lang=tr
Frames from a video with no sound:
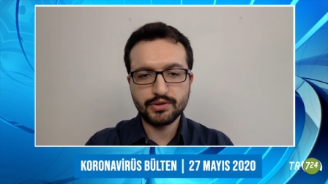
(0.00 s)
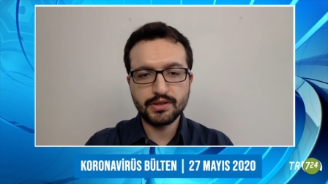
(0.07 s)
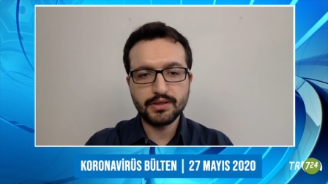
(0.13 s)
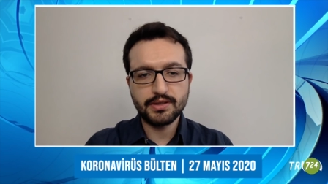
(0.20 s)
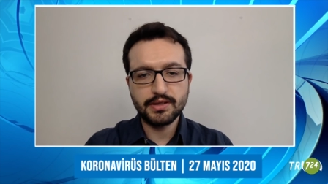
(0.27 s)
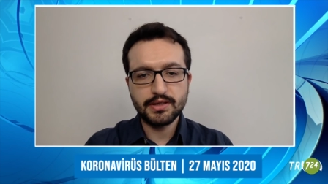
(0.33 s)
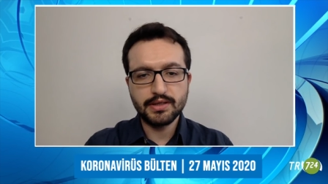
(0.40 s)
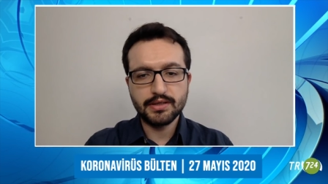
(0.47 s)
Bu
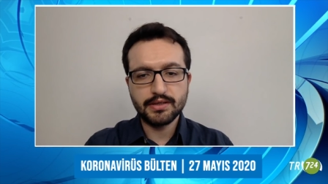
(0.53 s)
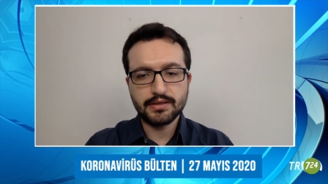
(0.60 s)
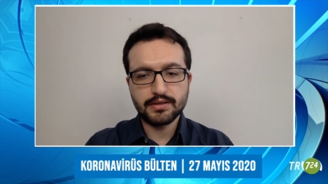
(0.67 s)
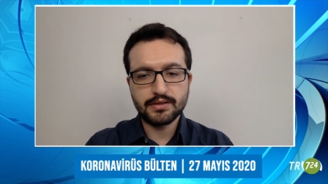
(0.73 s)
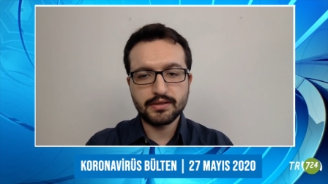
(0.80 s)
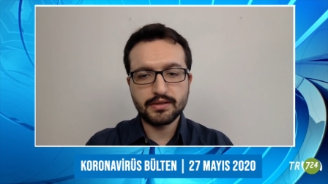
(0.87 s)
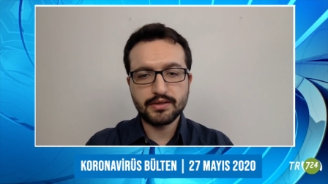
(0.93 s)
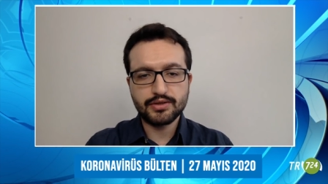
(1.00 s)
da
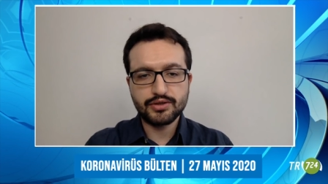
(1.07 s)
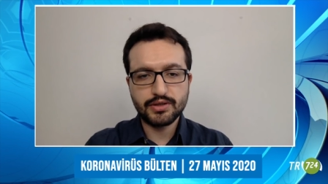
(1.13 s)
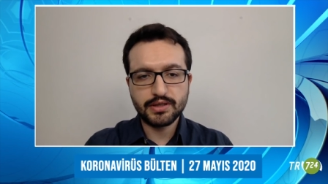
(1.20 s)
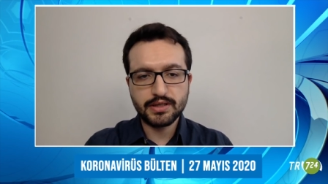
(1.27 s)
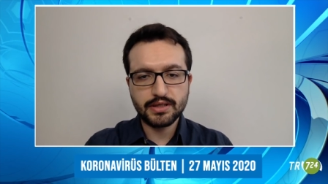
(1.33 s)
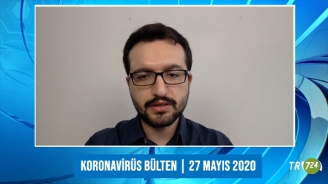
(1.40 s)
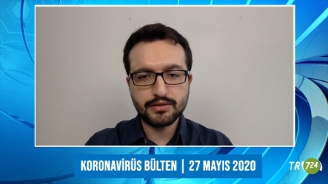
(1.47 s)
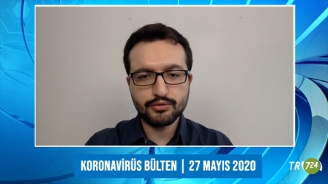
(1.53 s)
e,
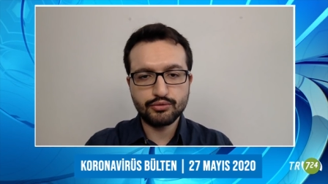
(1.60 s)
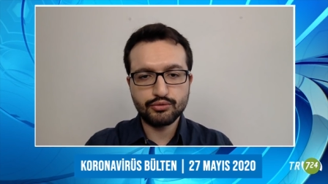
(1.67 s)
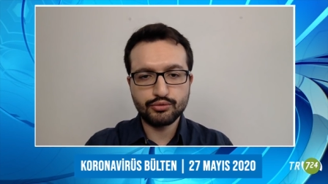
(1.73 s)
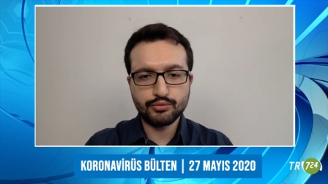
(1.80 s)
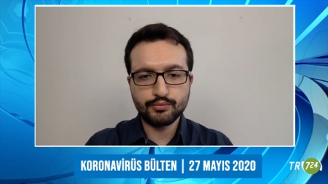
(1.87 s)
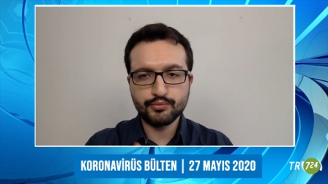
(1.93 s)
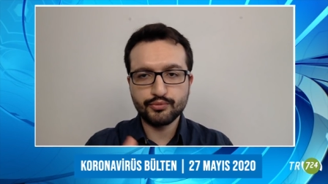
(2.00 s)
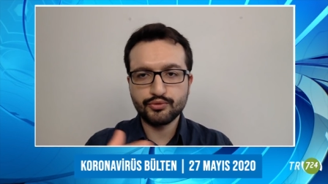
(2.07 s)
aşıya karşı
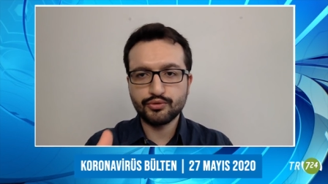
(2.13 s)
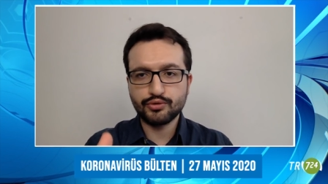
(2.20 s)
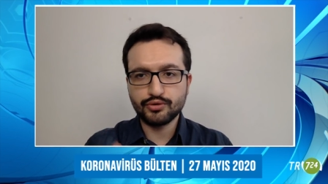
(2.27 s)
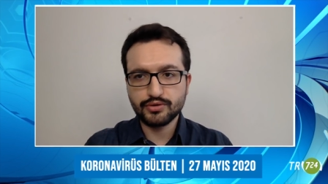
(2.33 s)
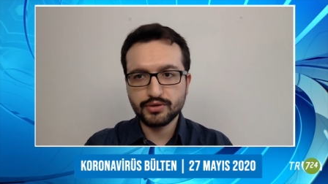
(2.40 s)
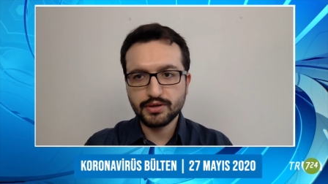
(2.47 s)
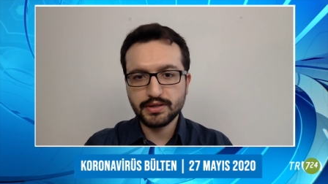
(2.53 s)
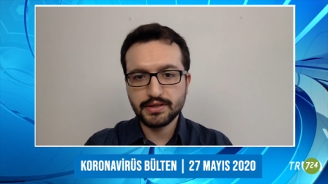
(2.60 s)
tutumumuzu
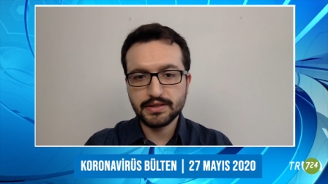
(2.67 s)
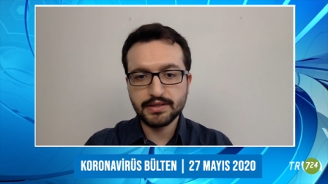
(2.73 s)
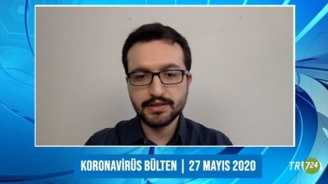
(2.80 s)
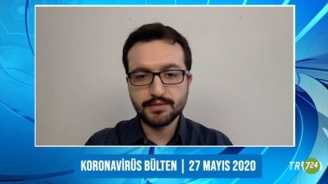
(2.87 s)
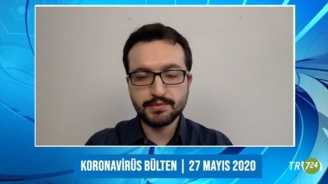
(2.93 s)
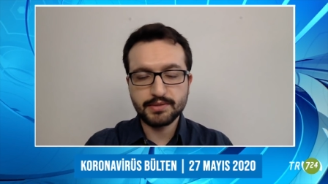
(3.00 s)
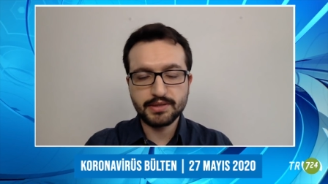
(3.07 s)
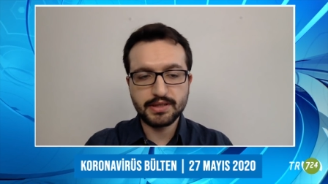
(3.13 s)
gösteren
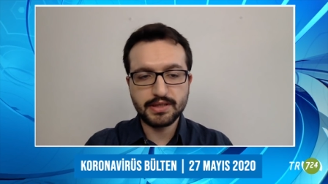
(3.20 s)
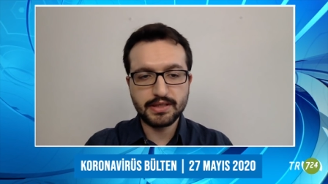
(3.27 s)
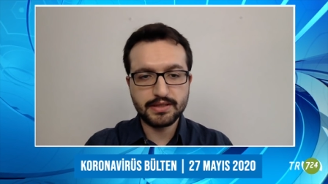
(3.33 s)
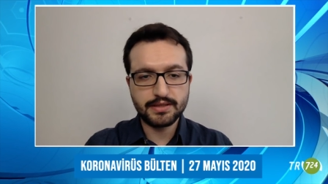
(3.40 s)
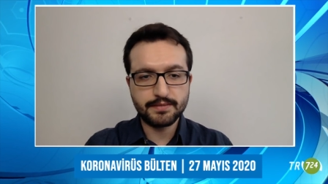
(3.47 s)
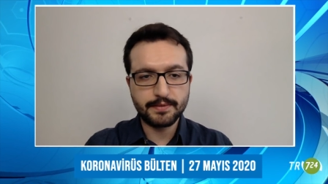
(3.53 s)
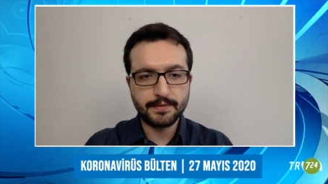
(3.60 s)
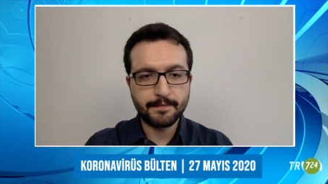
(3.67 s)
ilginç bir
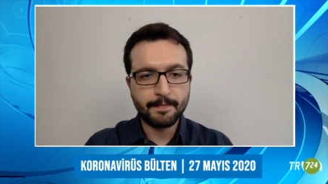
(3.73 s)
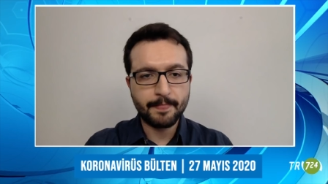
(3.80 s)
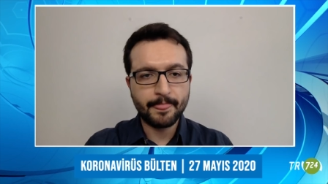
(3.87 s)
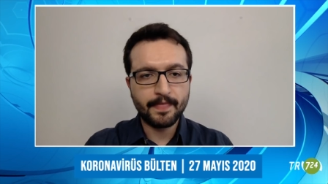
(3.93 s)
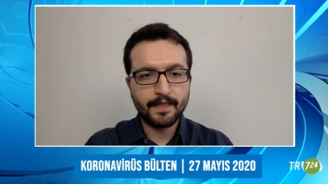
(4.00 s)
gelişme.